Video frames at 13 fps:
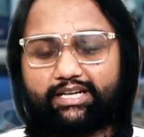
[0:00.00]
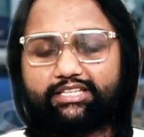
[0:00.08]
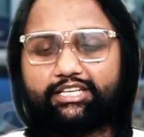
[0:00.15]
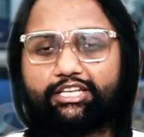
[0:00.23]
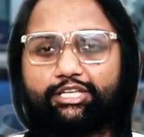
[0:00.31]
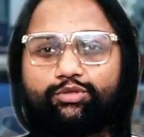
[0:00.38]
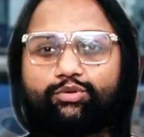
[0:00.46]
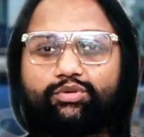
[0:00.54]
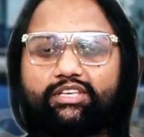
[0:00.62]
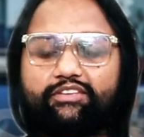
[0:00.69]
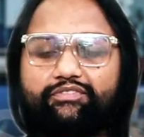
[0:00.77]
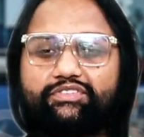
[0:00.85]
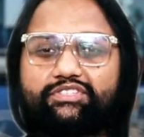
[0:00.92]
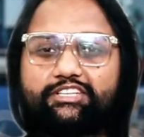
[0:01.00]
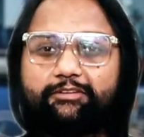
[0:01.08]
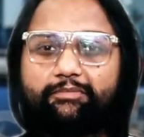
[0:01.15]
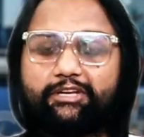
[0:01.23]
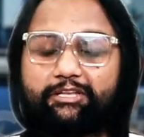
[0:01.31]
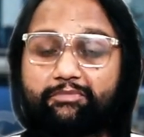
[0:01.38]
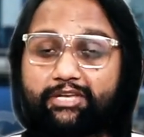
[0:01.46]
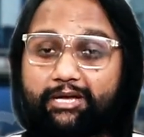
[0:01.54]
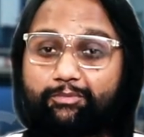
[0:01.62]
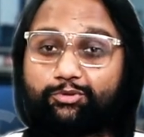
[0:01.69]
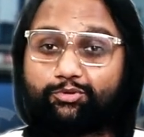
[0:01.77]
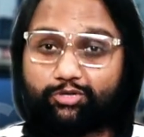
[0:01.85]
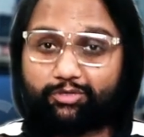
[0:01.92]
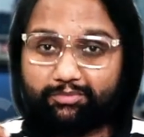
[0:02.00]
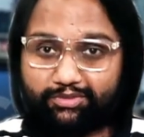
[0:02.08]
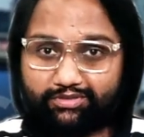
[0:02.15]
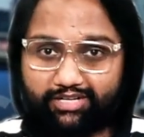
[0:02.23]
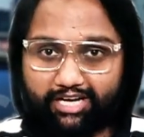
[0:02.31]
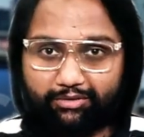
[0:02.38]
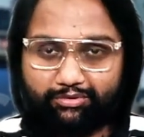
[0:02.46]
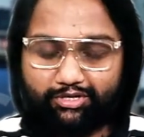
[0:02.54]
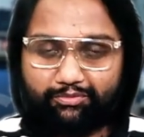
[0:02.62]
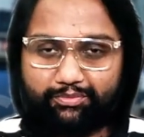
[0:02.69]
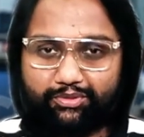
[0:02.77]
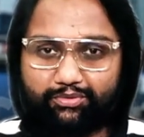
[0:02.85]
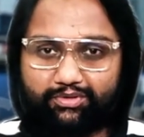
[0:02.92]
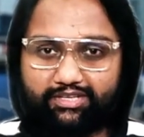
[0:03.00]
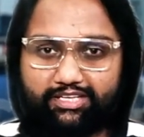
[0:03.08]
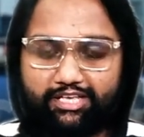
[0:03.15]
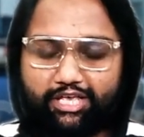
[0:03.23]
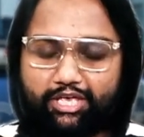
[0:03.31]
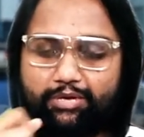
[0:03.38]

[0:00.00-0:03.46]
बात करें तो ये फीचर के बारे में आपको थोड़ी बहुत भावनाओं भी होगी